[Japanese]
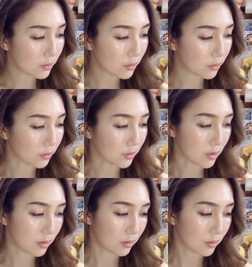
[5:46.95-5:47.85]
これどこ行っ
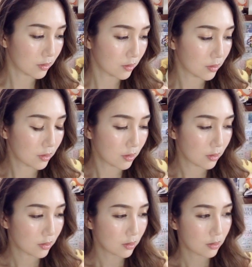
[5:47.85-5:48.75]
ちゃっ
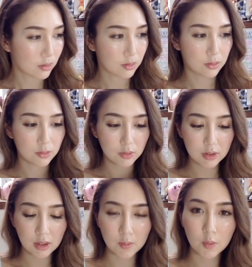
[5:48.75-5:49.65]
たかな。すごいね、